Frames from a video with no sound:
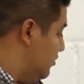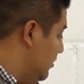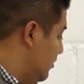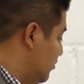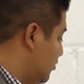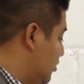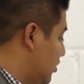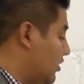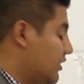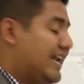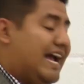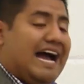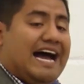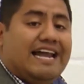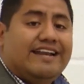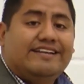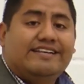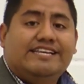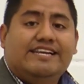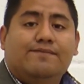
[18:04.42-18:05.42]
Son
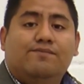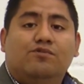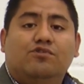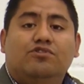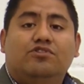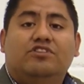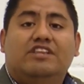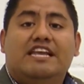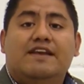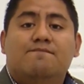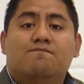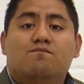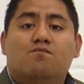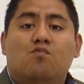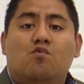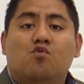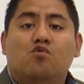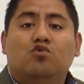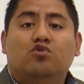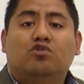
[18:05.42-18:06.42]
archivos de
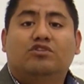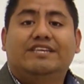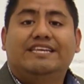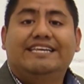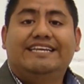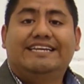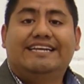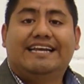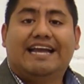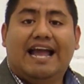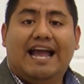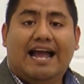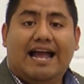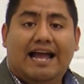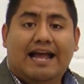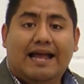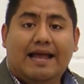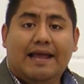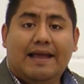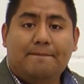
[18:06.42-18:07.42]

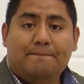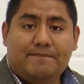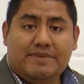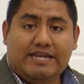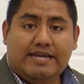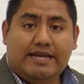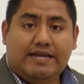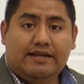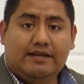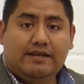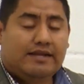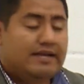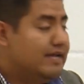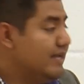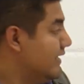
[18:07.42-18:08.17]
música, ¿bien?